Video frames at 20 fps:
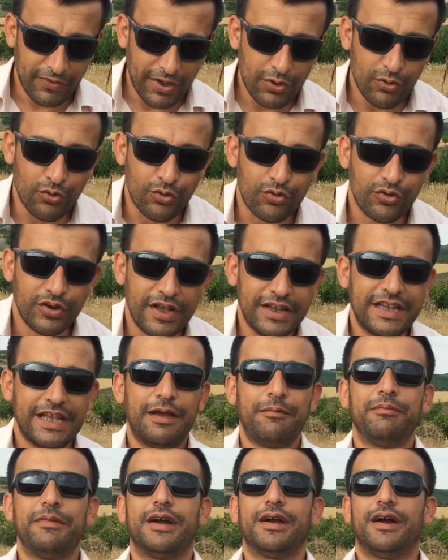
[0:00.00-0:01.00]
ve
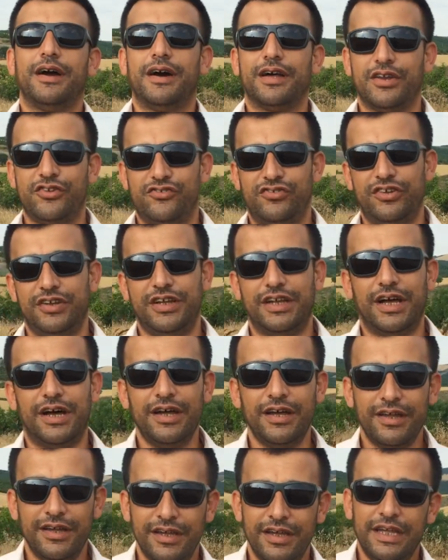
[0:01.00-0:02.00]
Hürriyet Emlak aracılığıyla